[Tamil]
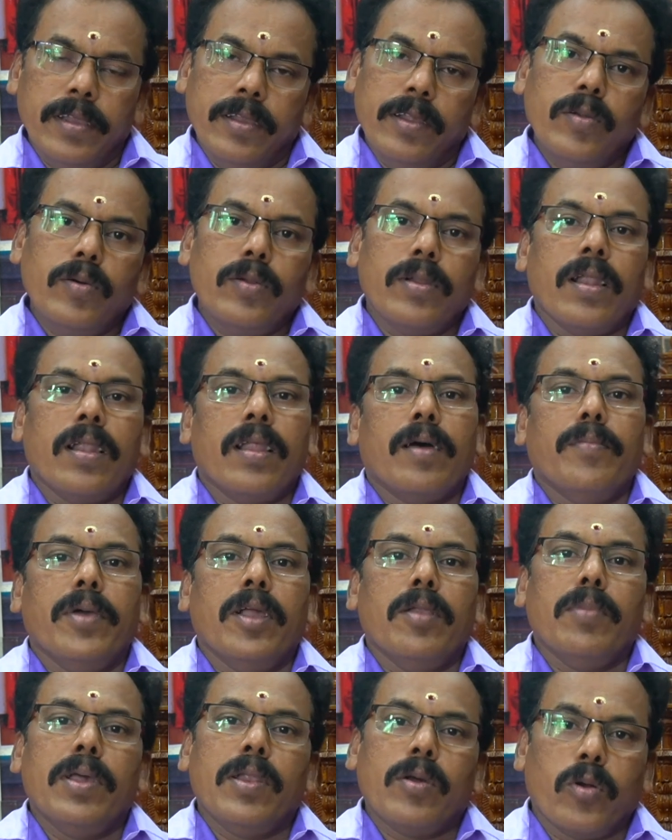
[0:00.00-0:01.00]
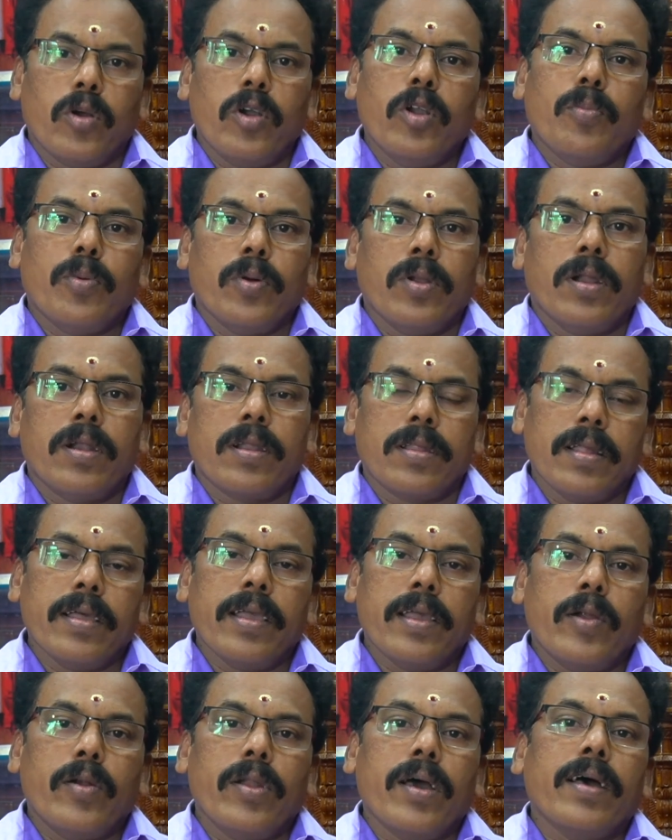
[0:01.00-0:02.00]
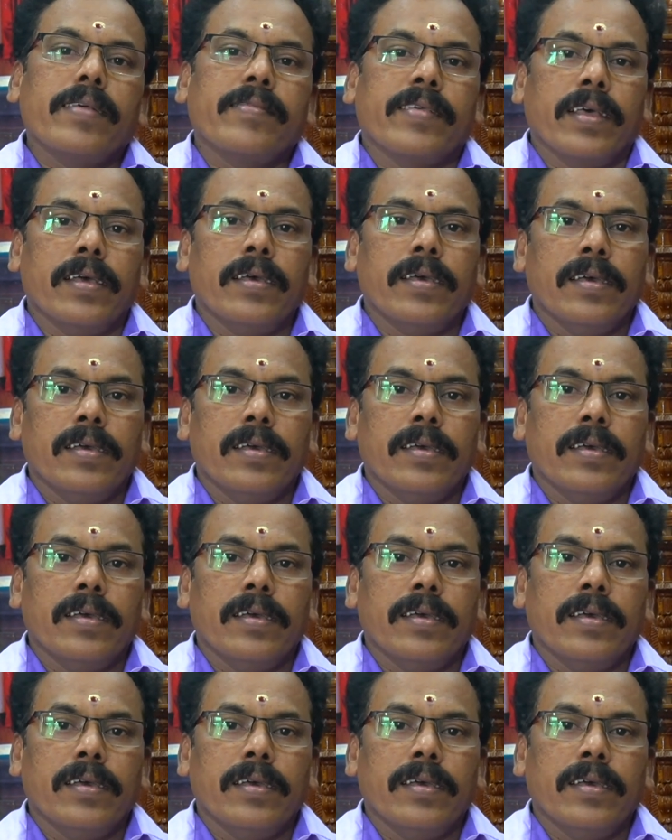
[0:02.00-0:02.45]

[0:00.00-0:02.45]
இன்னும் நல்லா மேல் மேலே கொண்டு போகணுன்றது தான் என்னோடய ஆசை